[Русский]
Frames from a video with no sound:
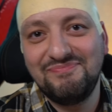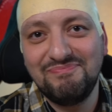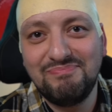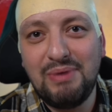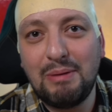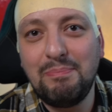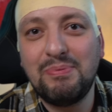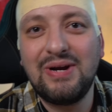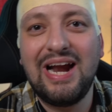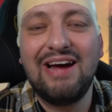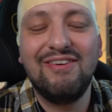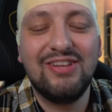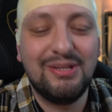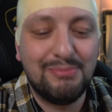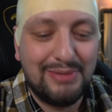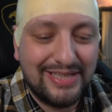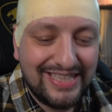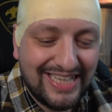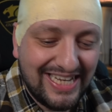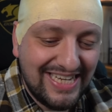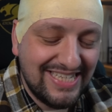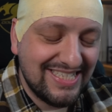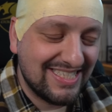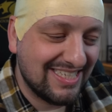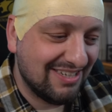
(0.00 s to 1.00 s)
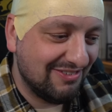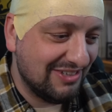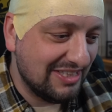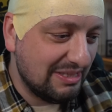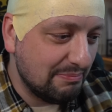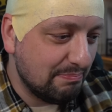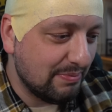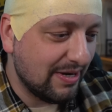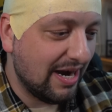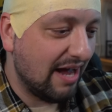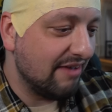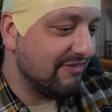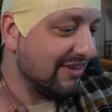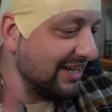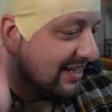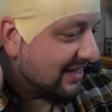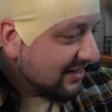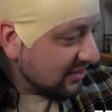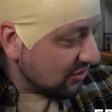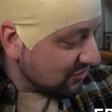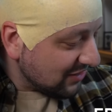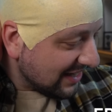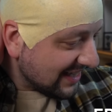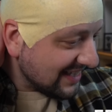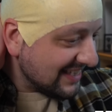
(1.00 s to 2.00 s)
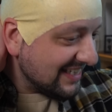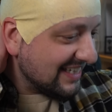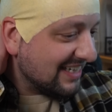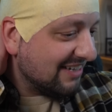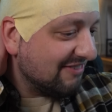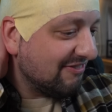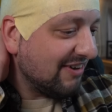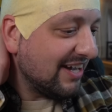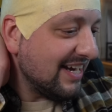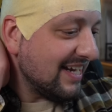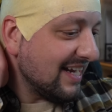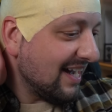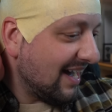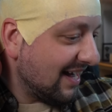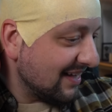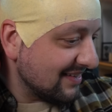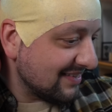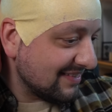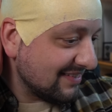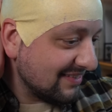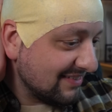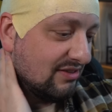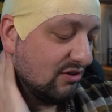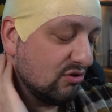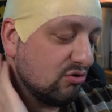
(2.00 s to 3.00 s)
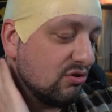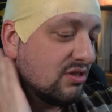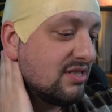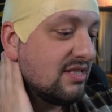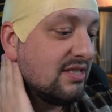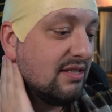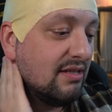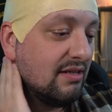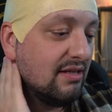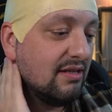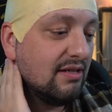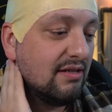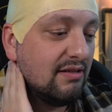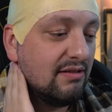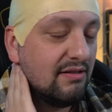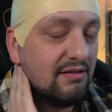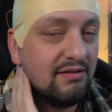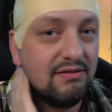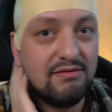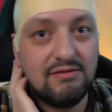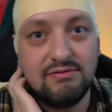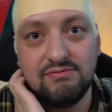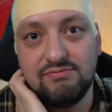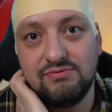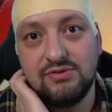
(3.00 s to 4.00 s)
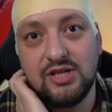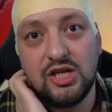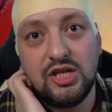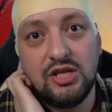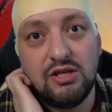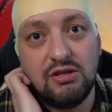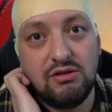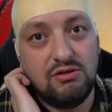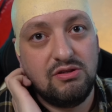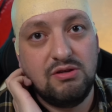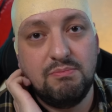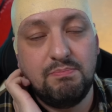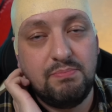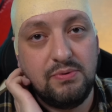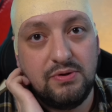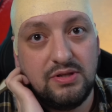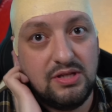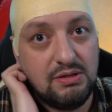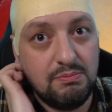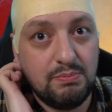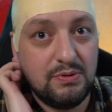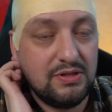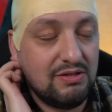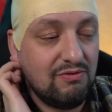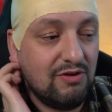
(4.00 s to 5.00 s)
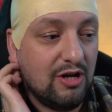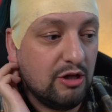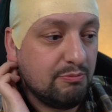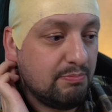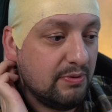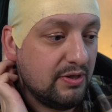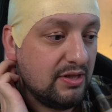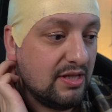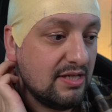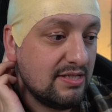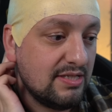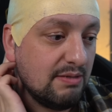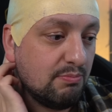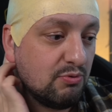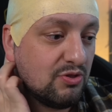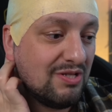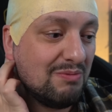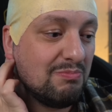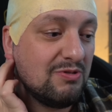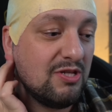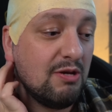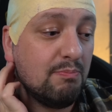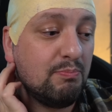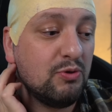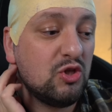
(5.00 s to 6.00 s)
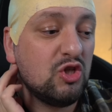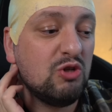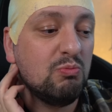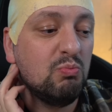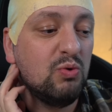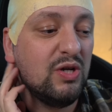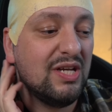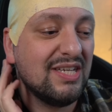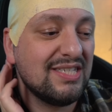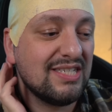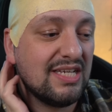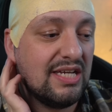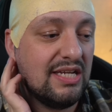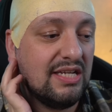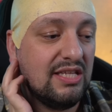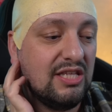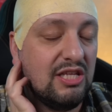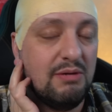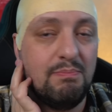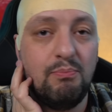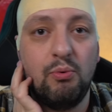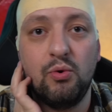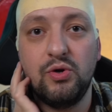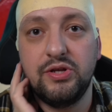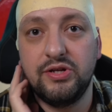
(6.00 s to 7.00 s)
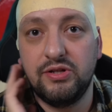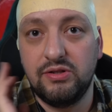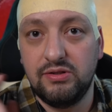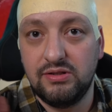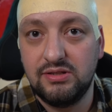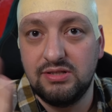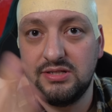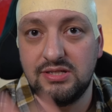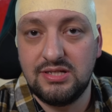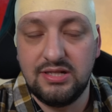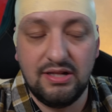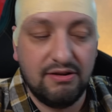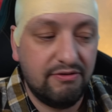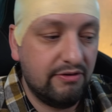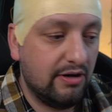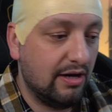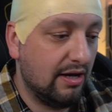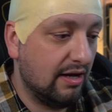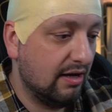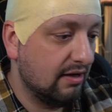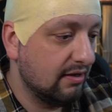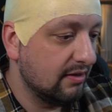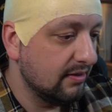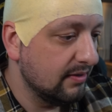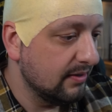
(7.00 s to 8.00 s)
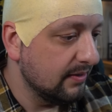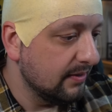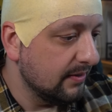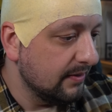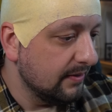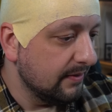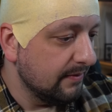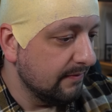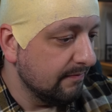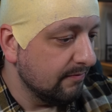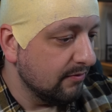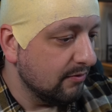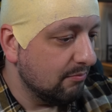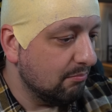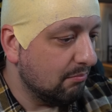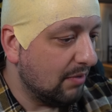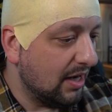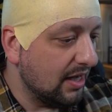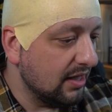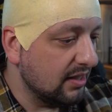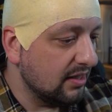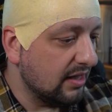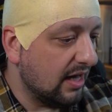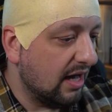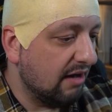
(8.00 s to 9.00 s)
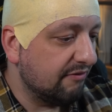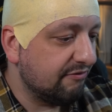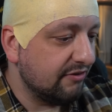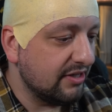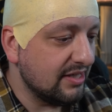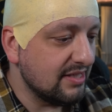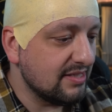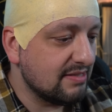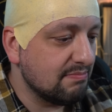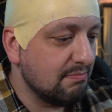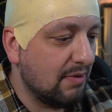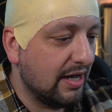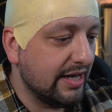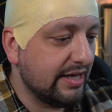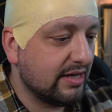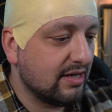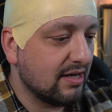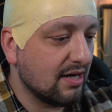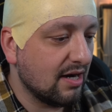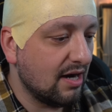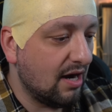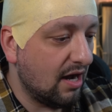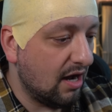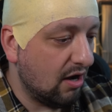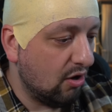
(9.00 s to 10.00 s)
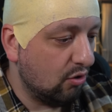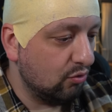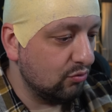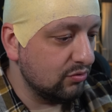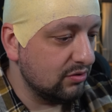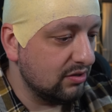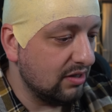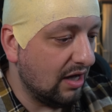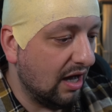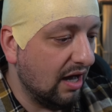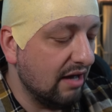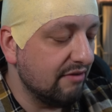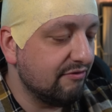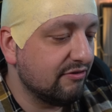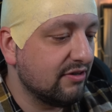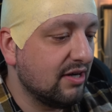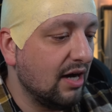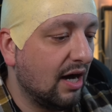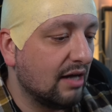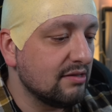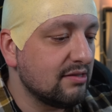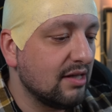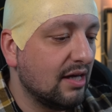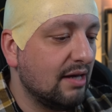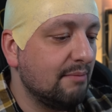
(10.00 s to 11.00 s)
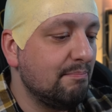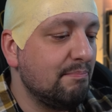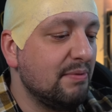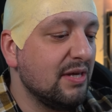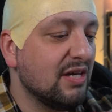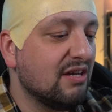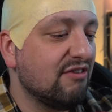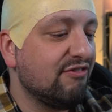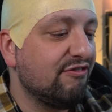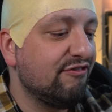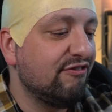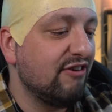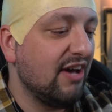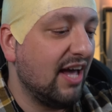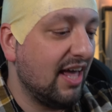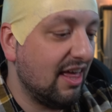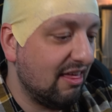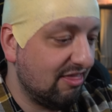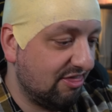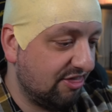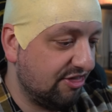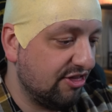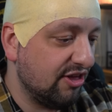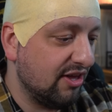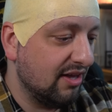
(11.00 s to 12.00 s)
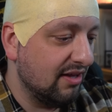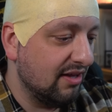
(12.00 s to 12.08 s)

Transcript: по правилам английского это правильно, но так не говорят. Ну, то есть, э, я не, не, не предъявляю претензии, просто объясняю, почему я не понял слова. My love is my crown, I've got a big faith,